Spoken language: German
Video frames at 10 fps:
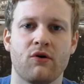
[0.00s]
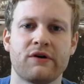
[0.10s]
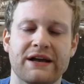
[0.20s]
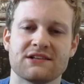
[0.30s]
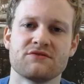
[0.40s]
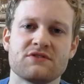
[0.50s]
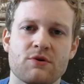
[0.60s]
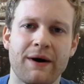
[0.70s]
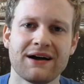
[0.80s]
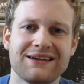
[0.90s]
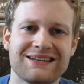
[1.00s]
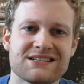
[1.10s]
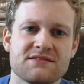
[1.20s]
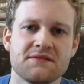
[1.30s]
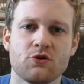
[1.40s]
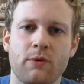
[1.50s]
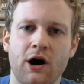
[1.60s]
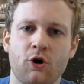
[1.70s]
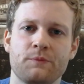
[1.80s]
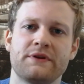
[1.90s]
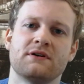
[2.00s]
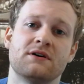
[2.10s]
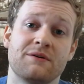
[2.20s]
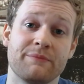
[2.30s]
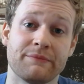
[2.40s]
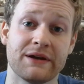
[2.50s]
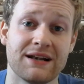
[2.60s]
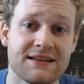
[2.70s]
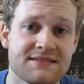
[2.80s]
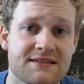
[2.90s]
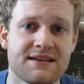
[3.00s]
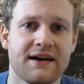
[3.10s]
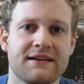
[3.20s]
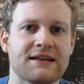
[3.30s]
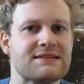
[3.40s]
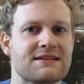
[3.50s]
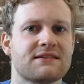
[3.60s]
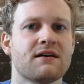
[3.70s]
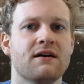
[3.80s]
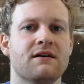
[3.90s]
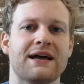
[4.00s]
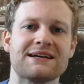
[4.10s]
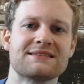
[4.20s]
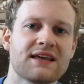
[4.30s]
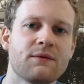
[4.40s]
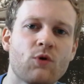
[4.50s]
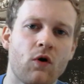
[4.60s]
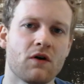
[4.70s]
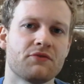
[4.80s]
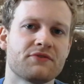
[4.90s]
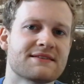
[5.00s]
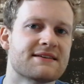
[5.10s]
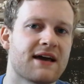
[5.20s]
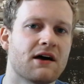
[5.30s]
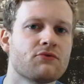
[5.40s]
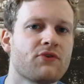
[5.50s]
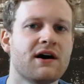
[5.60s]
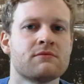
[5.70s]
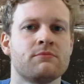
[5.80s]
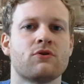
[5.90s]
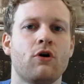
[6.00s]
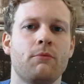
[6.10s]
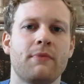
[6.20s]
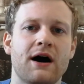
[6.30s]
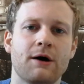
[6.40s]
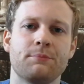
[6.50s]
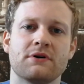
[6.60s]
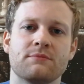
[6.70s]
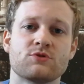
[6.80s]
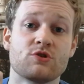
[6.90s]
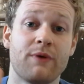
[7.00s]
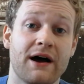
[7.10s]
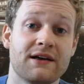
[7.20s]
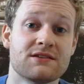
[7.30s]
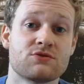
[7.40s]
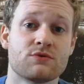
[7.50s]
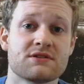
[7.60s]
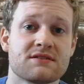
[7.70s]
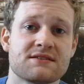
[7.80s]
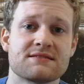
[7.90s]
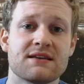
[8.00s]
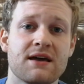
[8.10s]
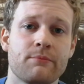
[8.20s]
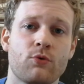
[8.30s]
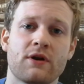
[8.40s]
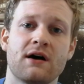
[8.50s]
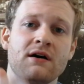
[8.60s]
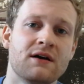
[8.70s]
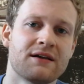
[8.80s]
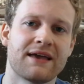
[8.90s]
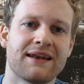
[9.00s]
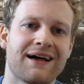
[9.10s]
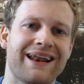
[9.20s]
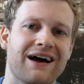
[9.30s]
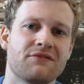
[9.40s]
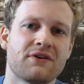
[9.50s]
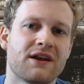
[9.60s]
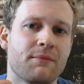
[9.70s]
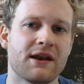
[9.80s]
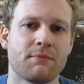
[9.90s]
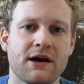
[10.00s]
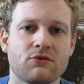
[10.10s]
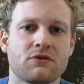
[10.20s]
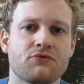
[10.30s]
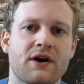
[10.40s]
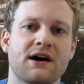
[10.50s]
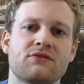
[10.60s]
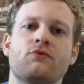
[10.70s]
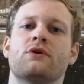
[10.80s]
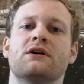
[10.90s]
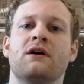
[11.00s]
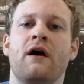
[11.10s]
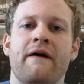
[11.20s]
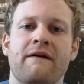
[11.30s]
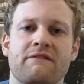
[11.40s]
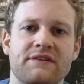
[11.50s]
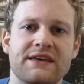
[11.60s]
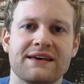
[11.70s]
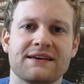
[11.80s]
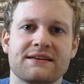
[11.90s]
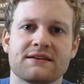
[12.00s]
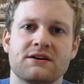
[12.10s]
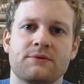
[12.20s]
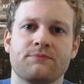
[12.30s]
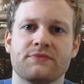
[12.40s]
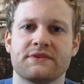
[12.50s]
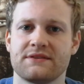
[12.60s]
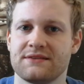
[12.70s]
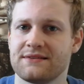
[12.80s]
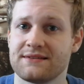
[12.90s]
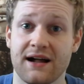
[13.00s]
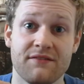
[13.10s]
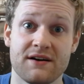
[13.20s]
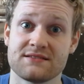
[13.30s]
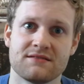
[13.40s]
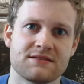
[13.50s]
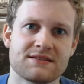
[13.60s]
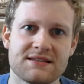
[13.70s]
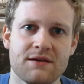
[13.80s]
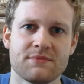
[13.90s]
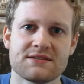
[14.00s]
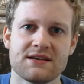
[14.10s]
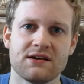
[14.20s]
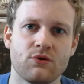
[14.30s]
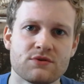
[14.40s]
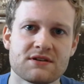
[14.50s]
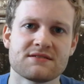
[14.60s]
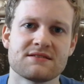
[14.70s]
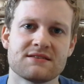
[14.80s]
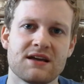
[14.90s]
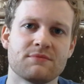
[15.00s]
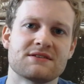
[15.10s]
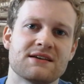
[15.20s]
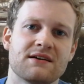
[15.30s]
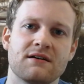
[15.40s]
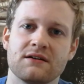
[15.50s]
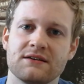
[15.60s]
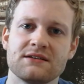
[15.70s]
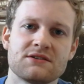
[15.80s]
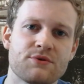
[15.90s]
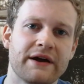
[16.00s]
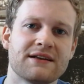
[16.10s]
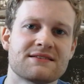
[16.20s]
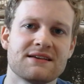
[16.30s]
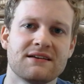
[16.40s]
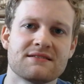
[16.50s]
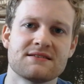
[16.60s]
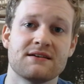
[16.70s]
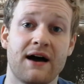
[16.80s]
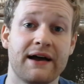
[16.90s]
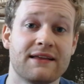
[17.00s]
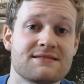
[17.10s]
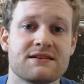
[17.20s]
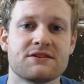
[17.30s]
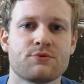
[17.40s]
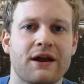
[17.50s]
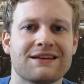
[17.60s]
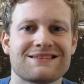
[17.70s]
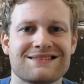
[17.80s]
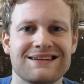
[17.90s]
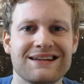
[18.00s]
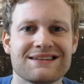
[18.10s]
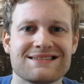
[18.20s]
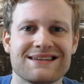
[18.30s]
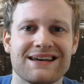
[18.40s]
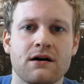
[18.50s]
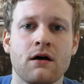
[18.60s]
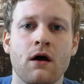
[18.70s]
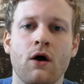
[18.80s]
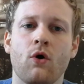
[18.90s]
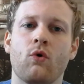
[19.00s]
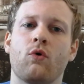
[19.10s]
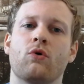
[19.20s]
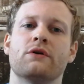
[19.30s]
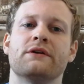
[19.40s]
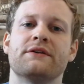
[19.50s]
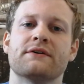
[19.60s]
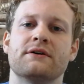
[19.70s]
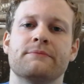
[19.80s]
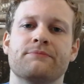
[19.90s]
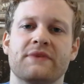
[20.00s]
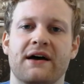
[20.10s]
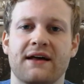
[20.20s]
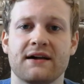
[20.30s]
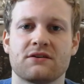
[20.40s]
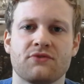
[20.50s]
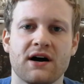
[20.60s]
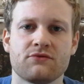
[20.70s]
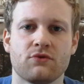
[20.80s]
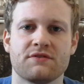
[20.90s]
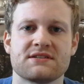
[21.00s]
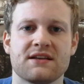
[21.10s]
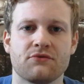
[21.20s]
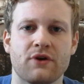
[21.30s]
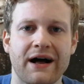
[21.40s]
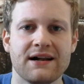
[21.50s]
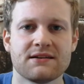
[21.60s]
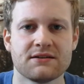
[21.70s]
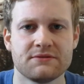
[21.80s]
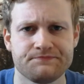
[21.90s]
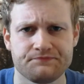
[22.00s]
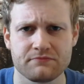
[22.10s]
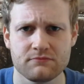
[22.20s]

Okay, also wieso mache ich dieses Video überhaupt? Ähm, in letzter Zeit hat sich extrem gehäuft, dass ich Anfragen bekommen habe, ähm, zum einen zu unseren Systemen oder generell einfach nach meiner Meinung gefragt wurde, wie ich ähm, teilweise Systeme sehe, unsere Systeme sehe, die Trading-Szene sehe, einzelne Trading-Stile sehe und ähm, ja, da halt gefragt wurde, was ich davon halte.